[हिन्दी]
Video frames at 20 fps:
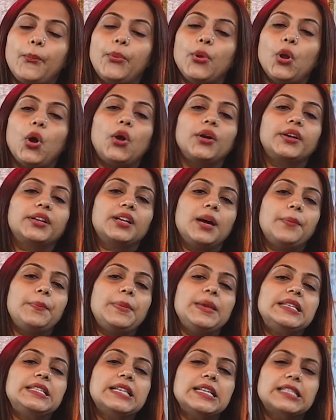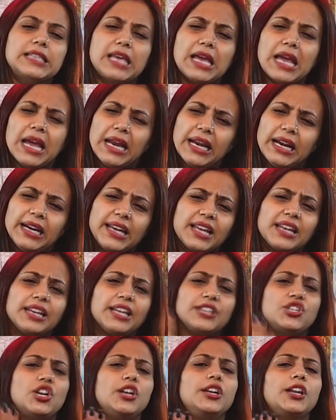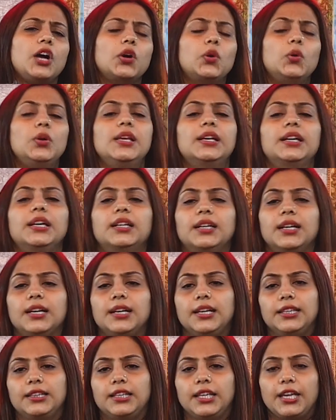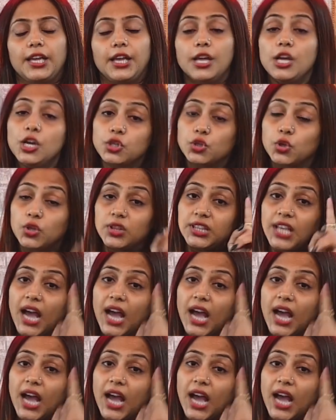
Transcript: प्लॉट का पीछे से हिडन एजेंडा को लेकर कर लेते हैं जो